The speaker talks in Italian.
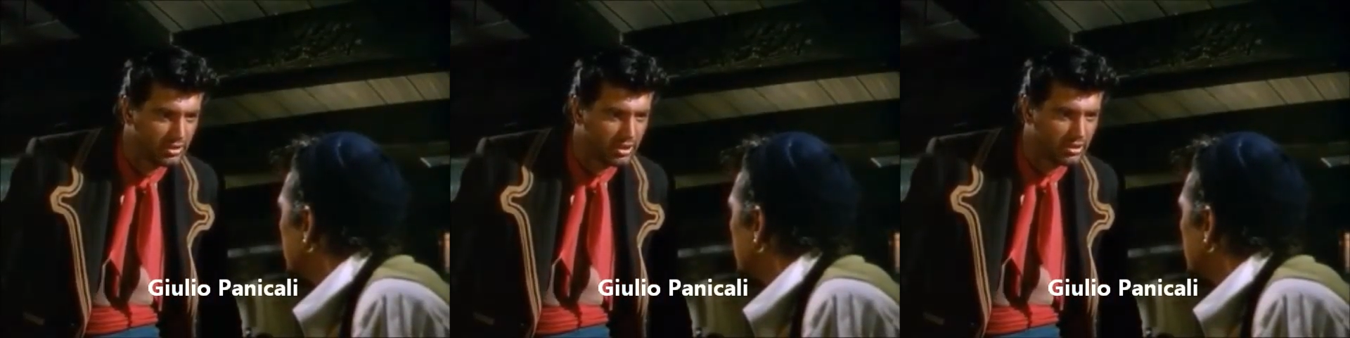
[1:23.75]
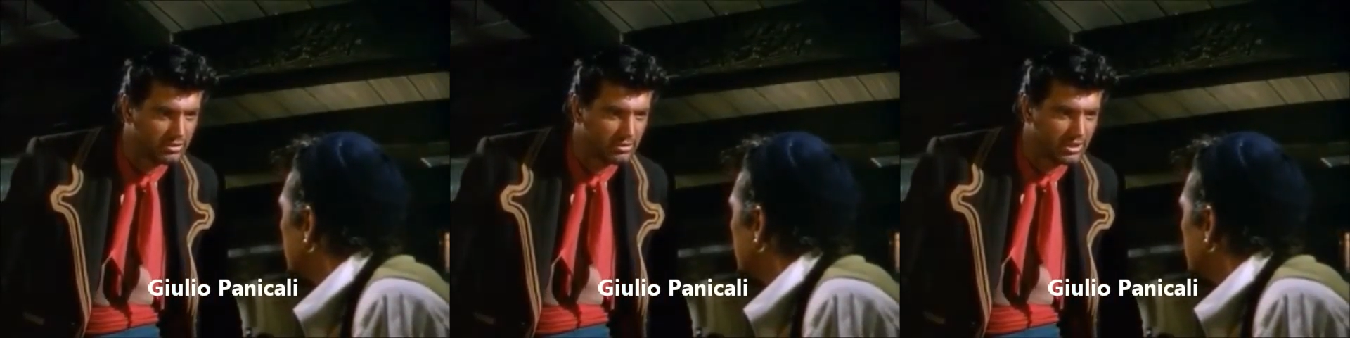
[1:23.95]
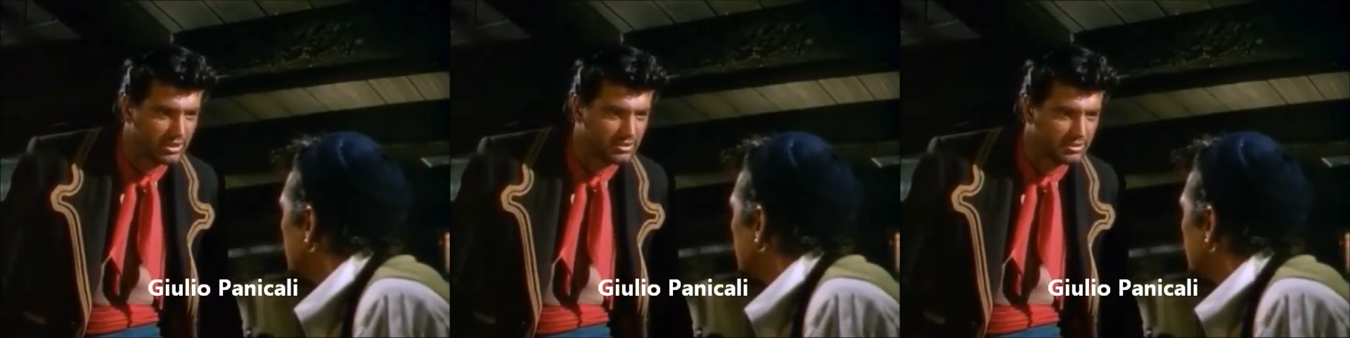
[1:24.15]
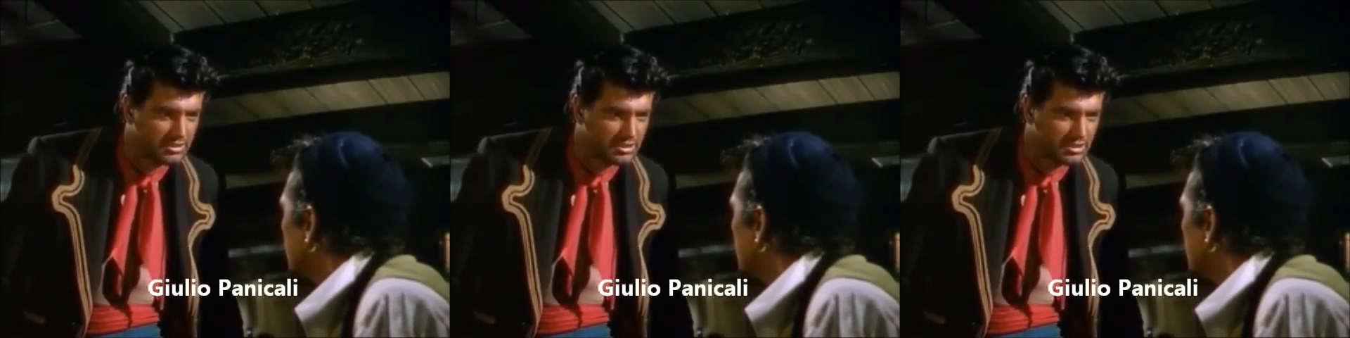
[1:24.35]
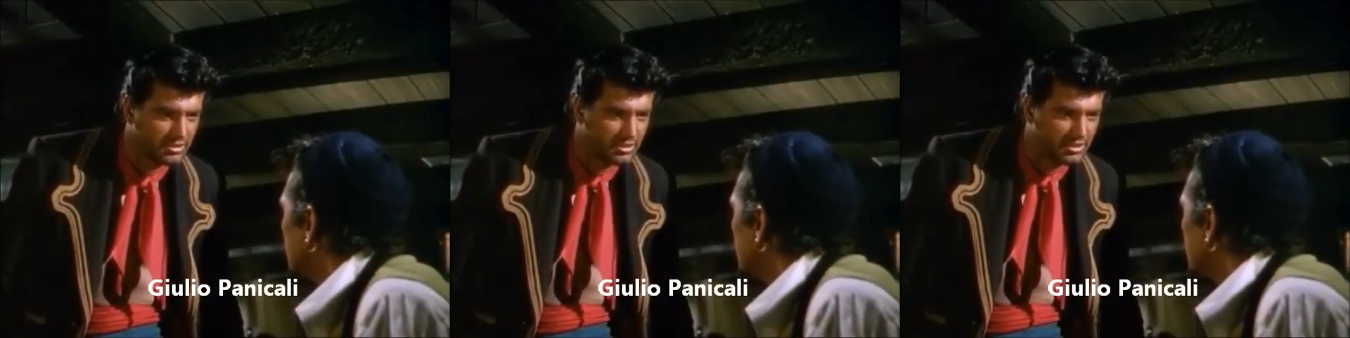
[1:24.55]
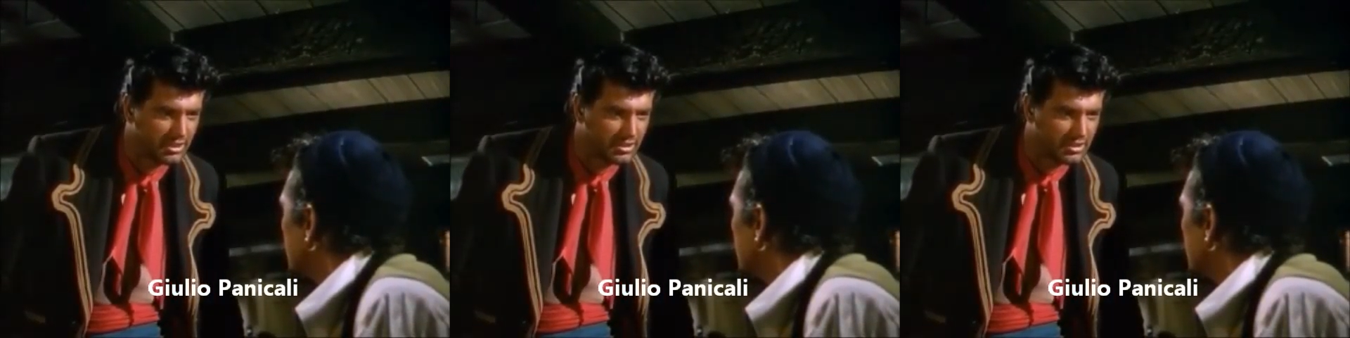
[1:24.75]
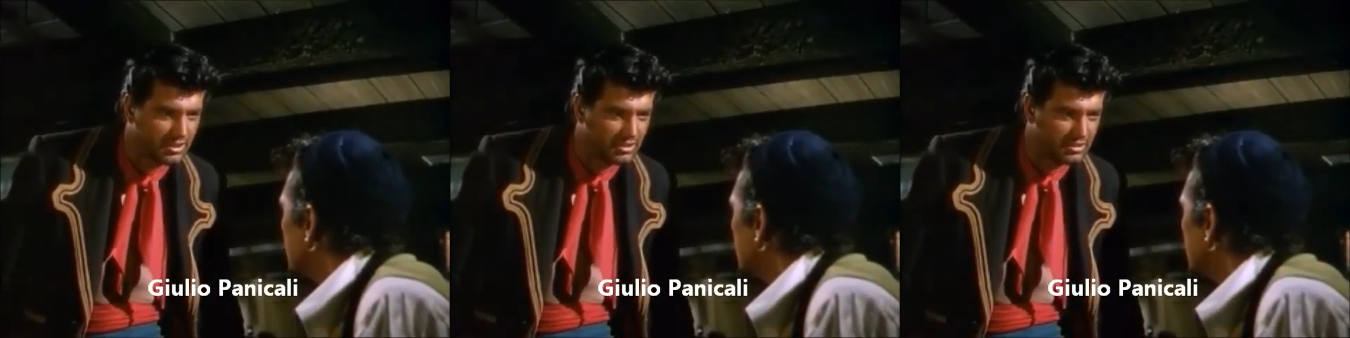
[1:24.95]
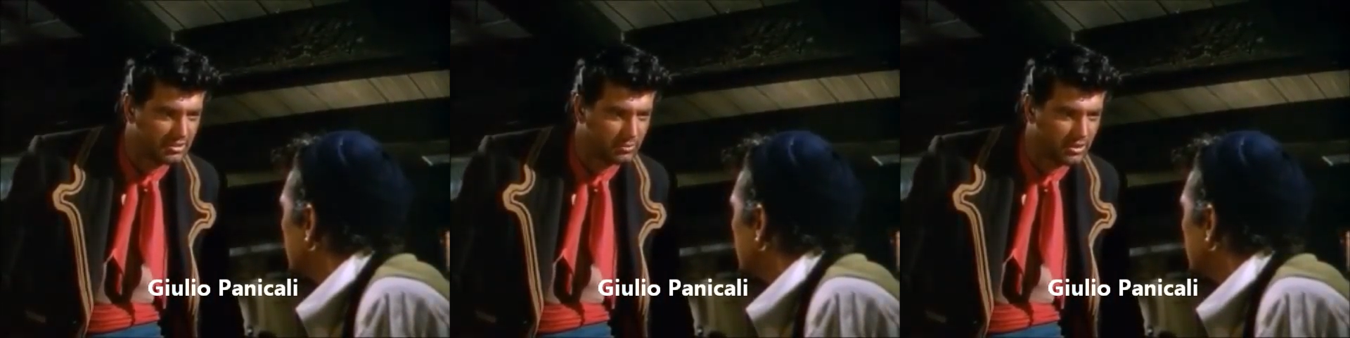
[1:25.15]
Se ci pescano tutti e tre
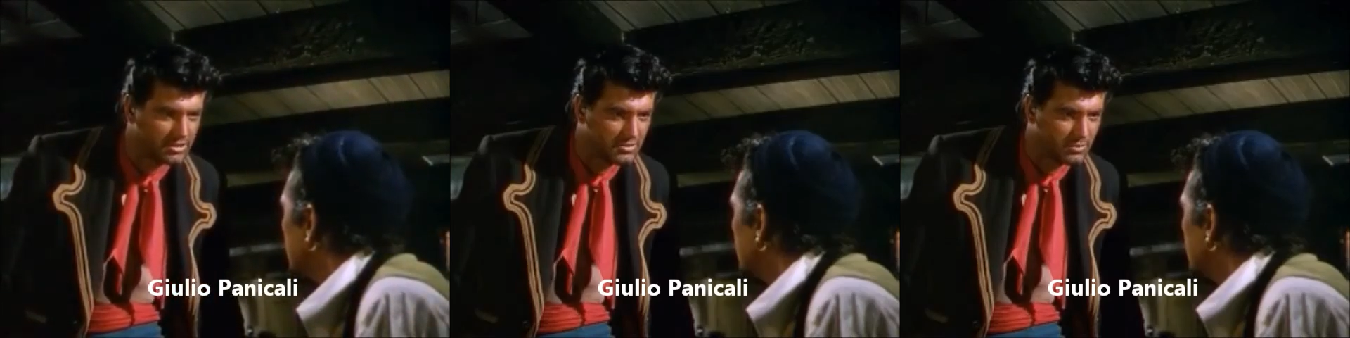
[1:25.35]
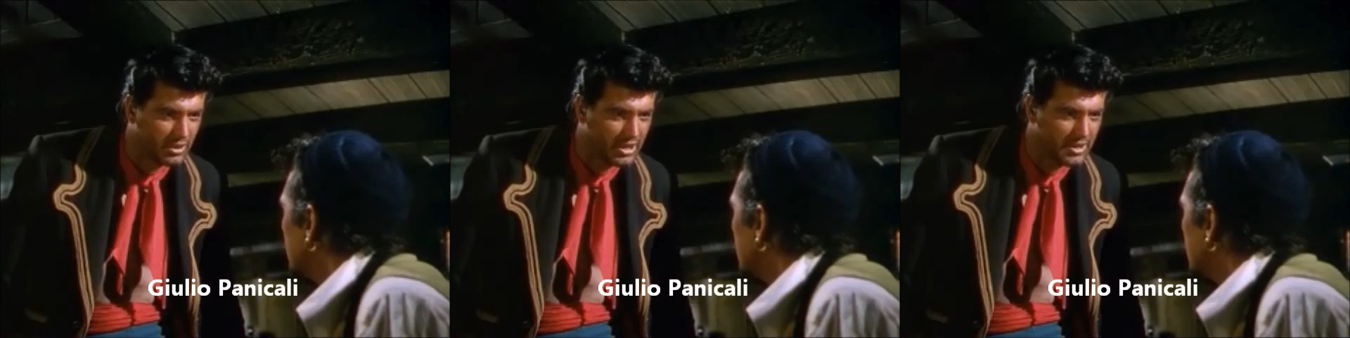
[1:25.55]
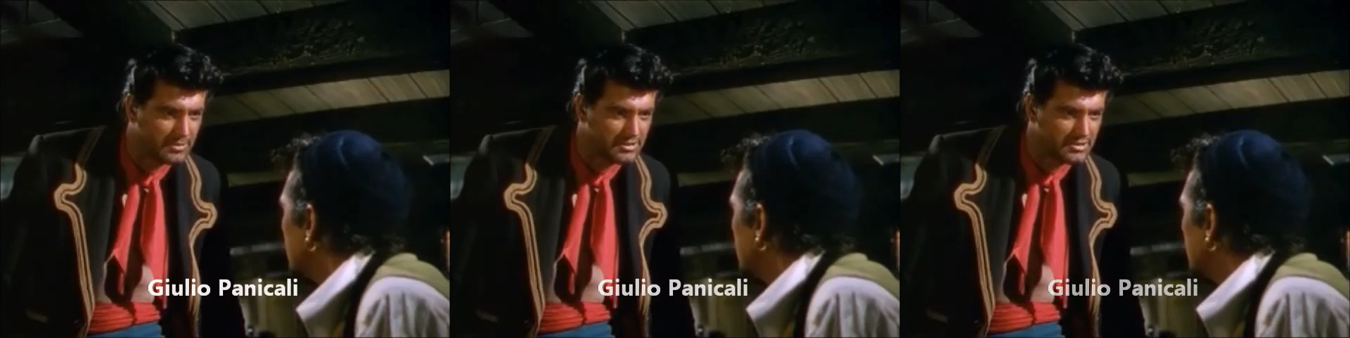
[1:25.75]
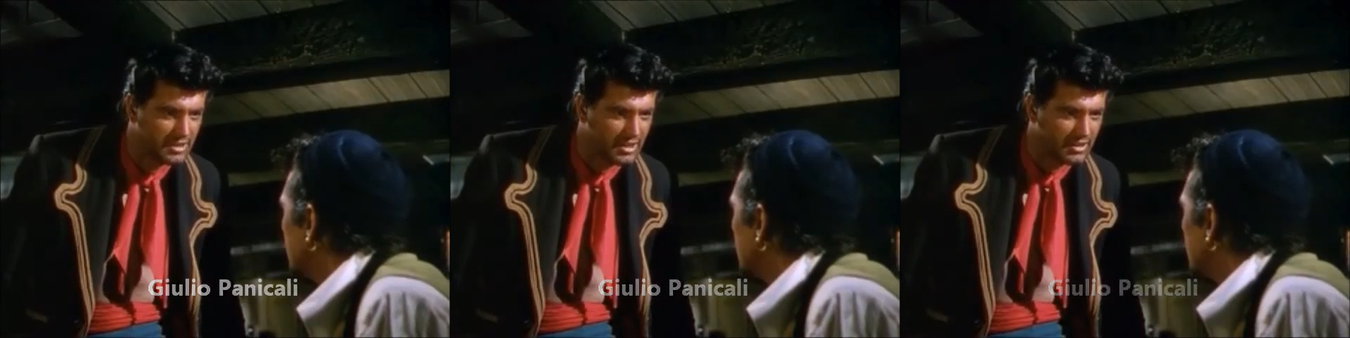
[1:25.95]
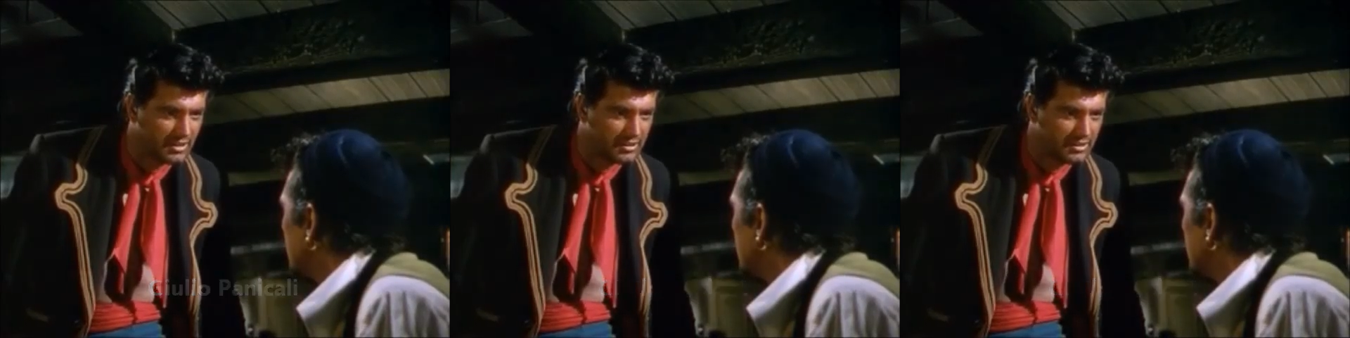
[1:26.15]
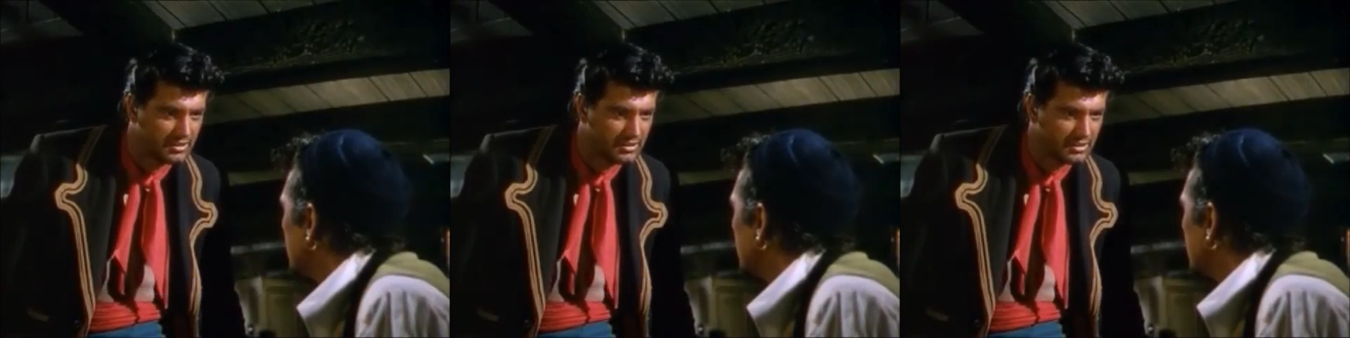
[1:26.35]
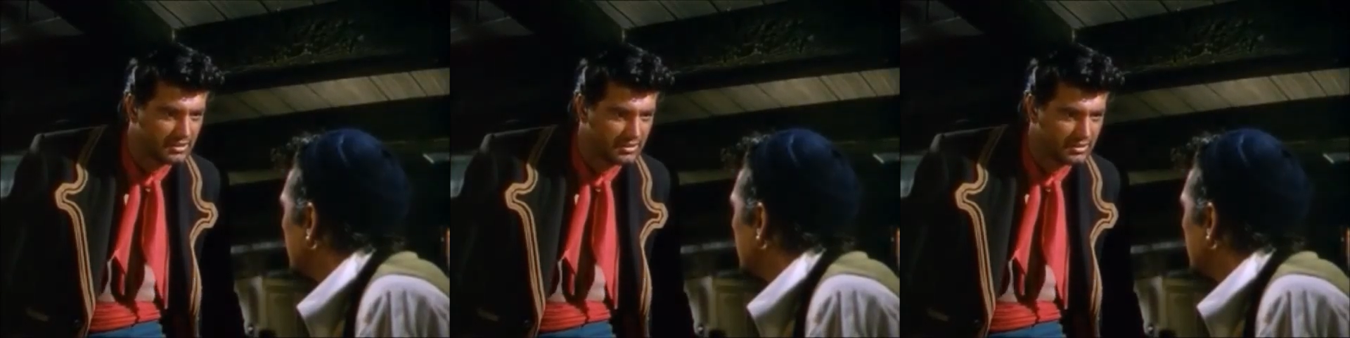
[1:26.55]
insieme, dopo che cosa succede?